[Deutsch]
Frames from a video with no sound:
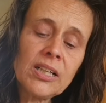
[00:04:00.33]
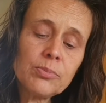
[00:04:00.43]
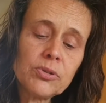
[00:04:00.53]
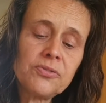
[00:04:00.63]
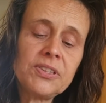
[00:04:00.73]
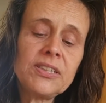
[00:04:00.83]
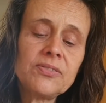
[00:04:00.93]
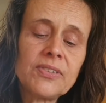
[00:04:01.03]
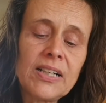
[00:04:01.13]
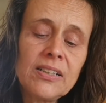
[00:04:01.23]
ein
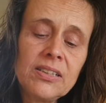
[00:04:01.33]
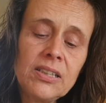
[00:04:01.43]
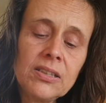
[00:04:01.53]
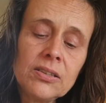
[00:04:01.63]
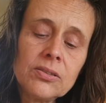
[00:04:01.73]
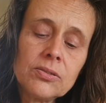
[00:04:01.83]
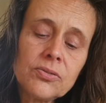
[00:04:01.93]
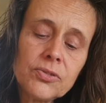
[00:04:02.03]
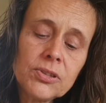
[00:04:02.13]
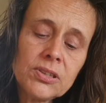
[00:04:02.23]
Prophet war
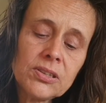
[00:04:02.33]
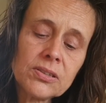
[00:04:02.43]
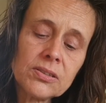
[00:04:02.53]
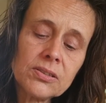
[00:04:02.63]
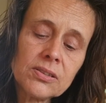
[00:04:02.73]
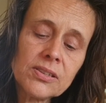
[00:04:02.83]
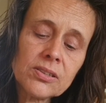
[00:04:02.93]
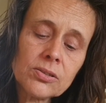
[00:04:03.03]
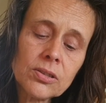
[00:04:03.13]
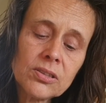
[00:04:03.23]
und wusste,
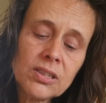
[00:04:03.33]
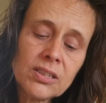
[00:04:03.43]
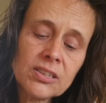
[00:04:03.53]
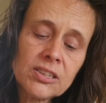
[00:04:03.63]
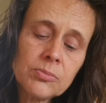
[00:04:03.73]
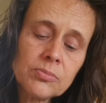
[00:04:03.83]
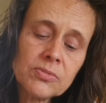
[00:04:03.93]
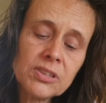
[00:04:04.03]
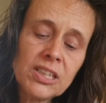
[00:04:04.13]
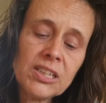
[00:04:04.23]
dass Gott
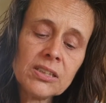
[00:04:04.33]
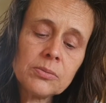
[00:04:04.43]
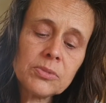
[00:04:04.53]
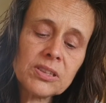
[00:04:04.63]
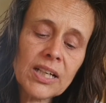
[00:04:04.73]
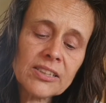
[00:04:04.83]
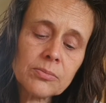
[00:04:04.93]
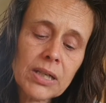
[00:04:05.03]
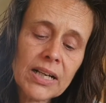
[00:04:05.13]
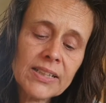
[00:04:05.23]
ihm mit
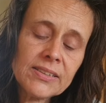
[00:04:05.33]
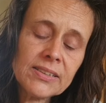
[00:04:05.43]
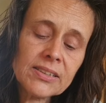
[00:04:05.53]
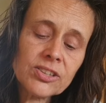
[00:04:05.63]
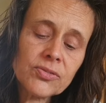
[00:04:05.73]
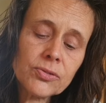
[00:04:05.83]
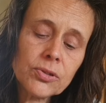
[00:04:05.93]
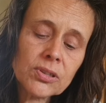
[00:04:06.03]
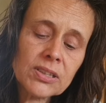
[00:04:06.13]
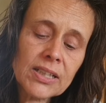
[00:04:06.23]
einem Eid
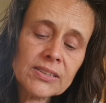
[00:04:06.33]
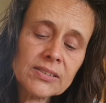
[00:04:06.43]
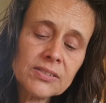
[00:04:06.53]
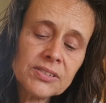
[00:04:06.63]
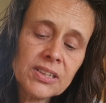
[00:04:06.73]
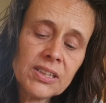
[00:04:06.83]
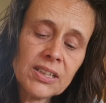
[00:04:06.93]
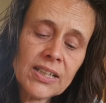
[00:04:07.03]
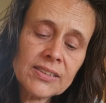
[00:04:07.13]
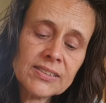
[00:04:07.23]
geschworen hatte,
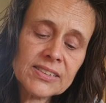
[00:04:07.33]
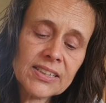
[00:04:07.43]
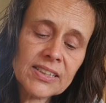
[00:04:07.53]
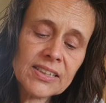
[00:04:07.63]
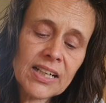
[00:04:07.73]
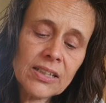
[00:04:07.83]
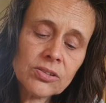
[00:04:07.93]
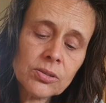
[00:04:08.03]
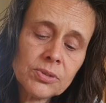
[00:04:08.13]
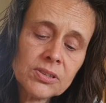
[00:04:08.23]
einen seiner
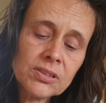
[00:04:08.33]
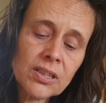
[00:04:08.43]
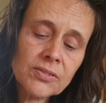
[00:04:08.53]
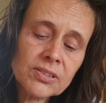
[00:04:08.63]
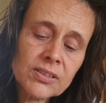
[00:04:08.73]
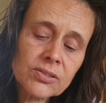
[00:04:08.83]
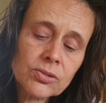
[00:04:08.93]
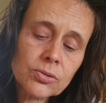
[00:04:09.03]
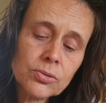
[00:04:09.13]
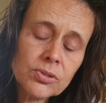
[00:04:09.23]
Nachkommen auf
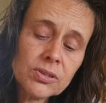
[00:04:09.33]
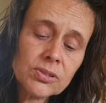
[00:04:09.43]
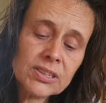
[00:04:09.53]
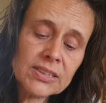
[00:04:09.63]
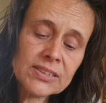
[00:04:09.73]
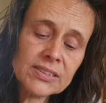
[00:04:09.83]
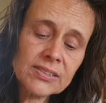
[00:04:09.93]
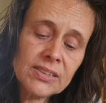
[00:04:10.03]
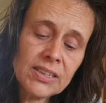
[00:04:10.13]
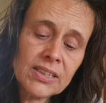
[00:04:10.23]
seinen Thron zu
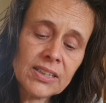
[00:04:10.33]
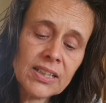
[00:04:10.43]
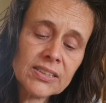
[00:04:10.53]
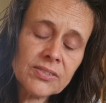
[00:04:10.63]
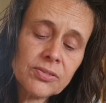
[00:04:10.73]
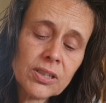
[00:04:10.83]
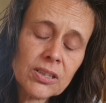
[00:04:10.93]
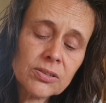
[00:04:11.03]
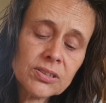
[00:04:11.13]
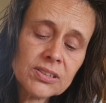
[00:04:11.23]
setzen, hat er
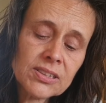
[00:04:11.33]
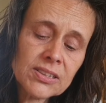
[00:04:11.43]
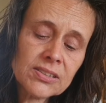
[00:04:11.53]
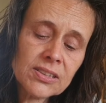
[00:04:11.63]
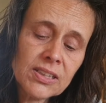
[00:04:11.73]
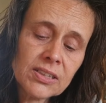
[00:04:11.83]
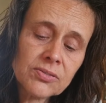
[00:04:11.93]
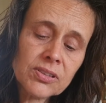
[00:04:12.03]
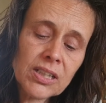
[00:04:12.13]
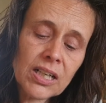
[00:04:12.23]
voraussehend
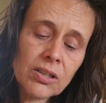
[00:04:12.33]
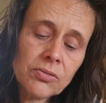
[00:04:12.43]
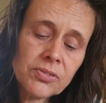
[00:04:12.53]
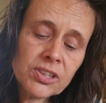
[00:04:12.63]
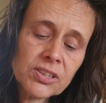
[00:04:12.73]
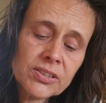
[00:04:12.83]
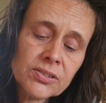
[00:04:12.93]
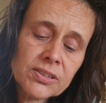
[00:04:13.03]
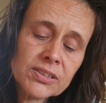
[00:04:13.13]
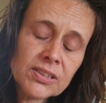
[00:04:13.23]
von der
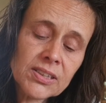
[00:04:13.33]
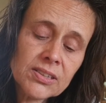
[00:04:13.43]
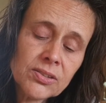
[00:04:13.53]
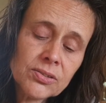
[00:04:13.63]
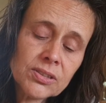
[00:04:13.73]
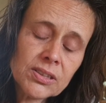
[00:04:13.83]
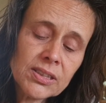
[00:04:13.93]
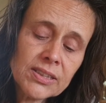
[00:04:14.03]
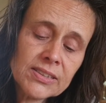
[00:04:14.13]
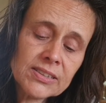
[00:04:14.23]
Auferstehung des Christus
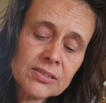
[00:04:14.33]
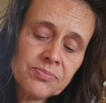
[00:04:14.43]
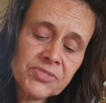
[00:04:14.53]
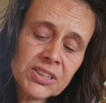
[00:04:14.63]
geredet,